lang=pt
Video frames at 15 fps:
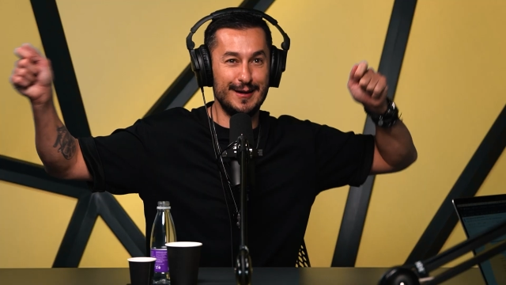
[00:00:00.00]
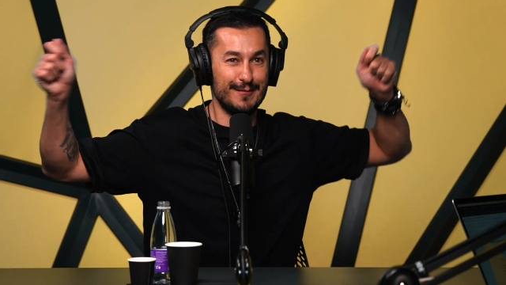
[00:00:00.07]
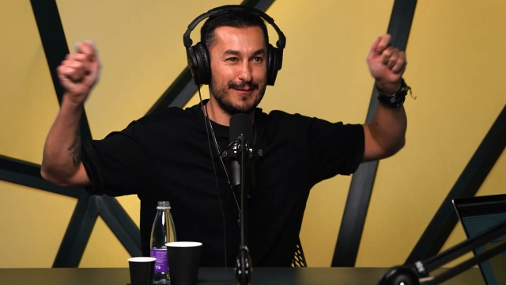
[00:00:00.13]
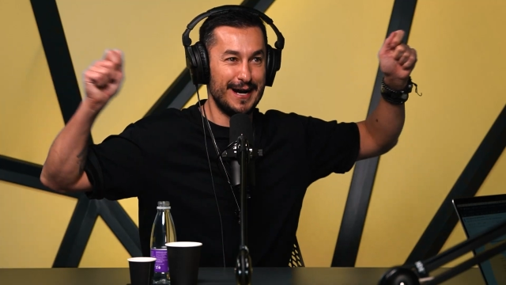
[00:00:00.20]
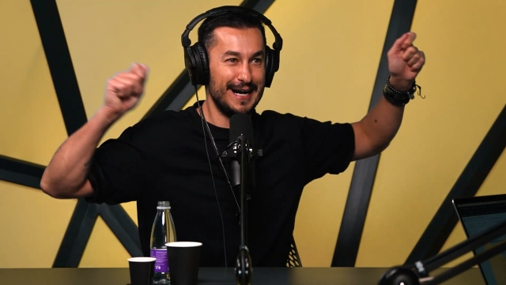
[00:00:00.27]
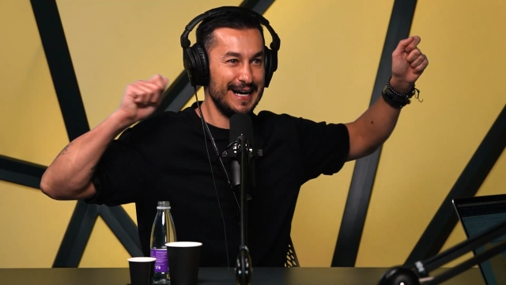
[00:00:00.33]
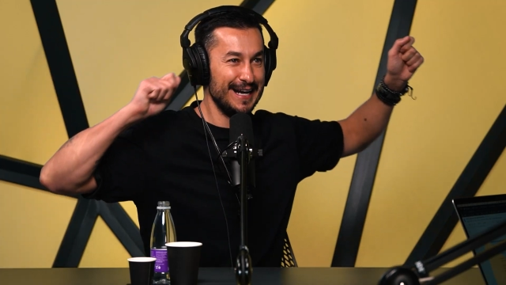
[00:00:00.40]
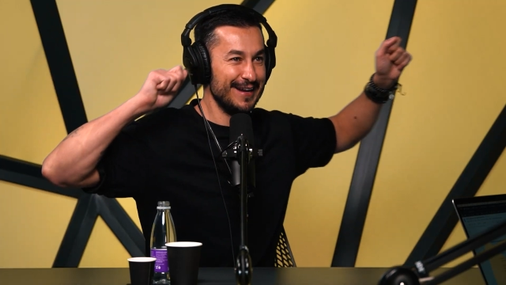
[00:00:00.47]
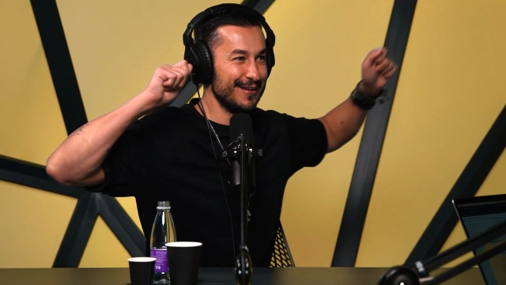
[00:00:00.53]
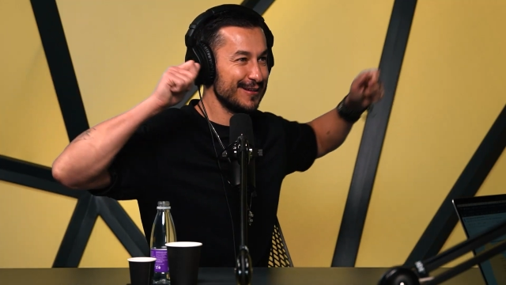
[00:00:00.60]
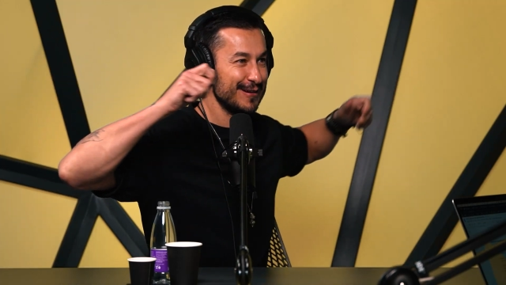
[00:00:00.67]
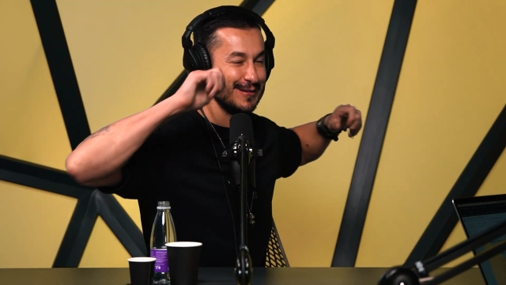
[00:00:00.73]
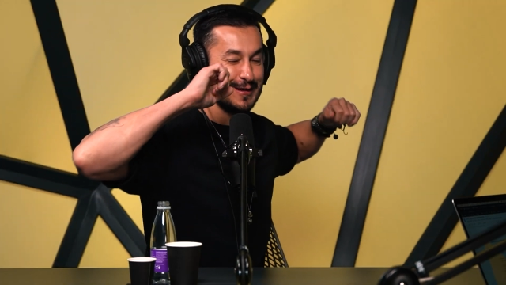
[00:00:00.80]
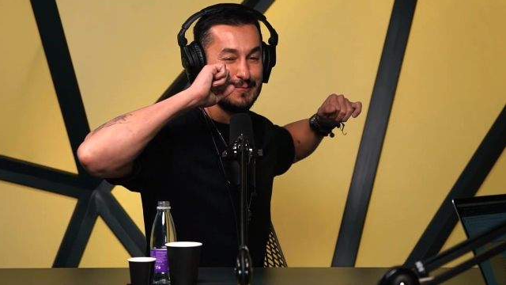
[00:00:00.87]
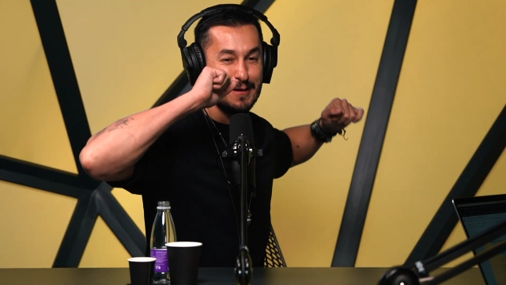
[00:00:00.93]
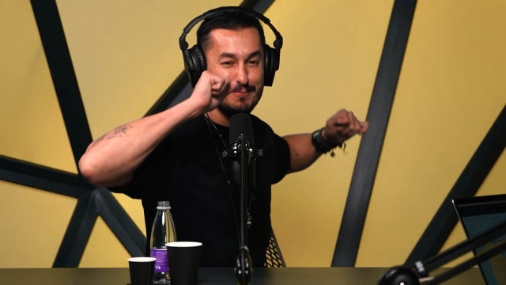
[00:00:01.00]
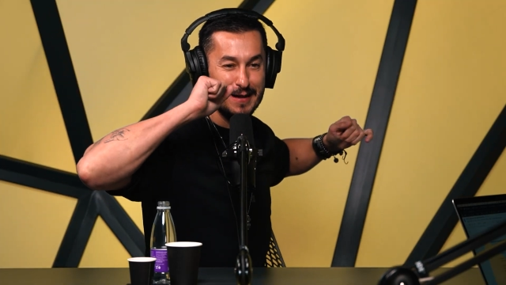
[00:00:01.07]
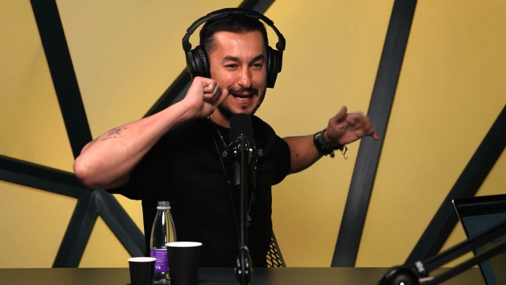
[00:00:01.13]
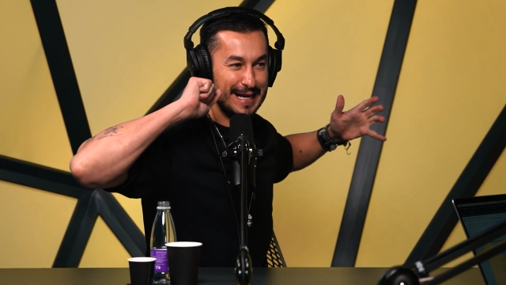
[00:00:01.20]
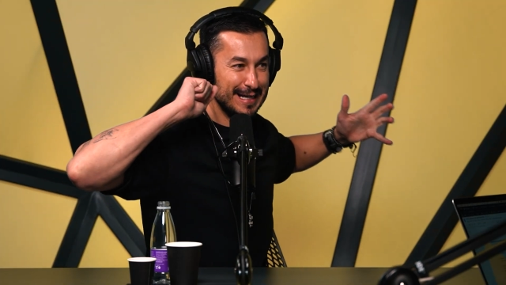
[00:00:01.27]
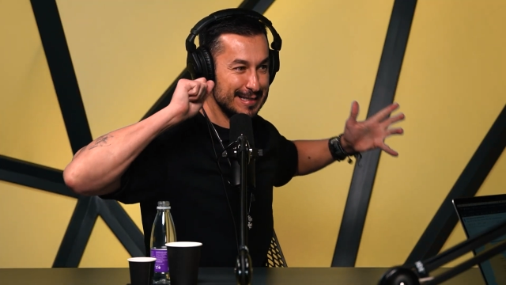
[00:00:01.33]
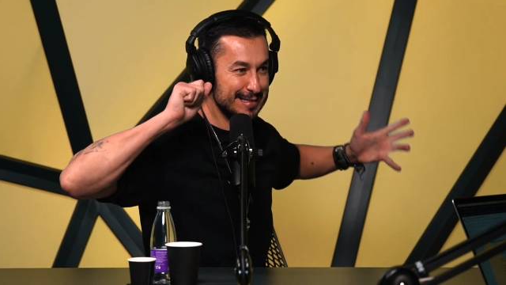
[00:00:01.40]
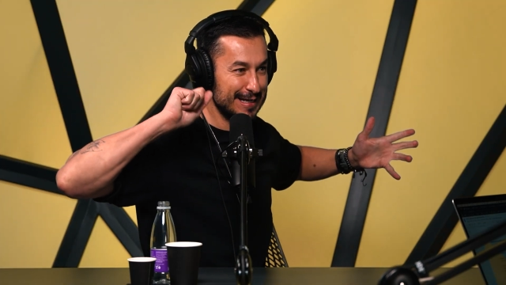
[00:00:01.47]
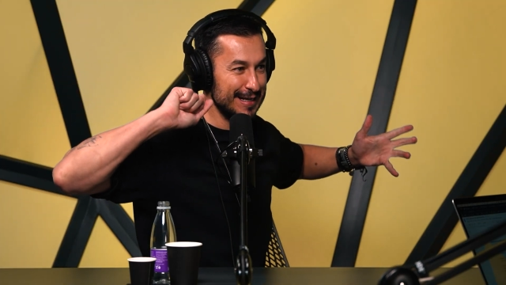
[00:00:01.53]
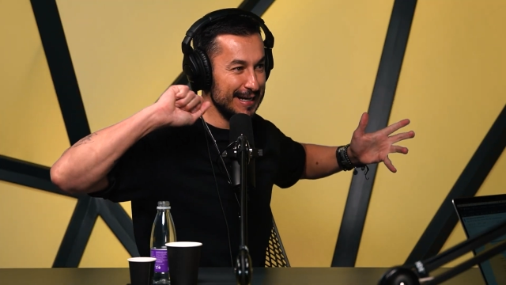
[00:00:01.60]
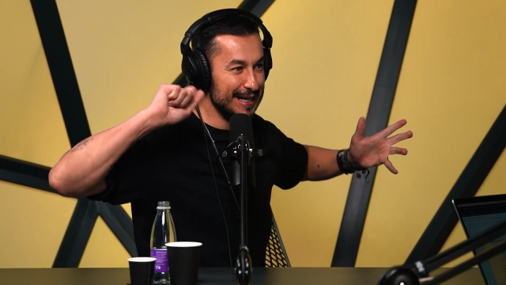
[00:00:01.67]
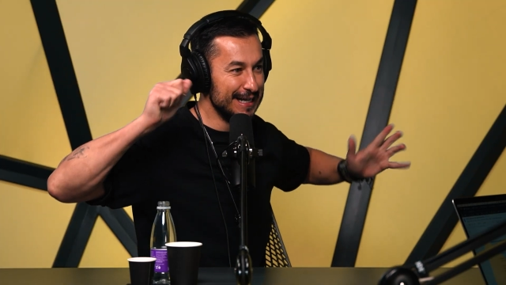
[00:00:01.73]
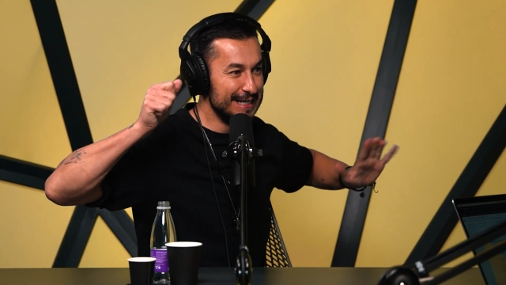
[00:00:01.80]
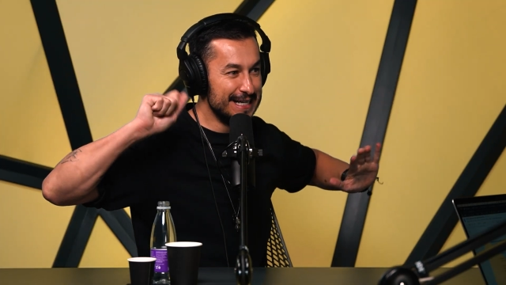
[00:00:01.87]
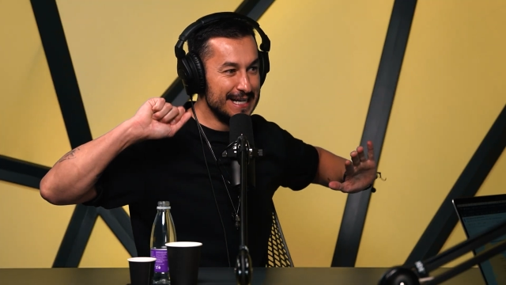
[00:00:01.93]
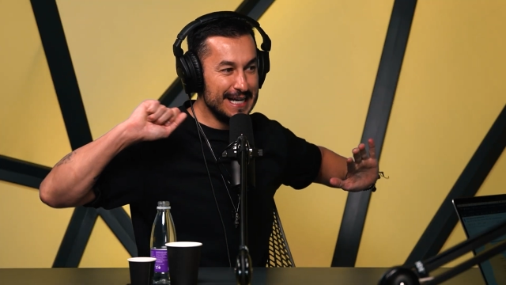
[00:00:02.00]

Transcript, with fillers: numa. Outro dia numa palestra, né?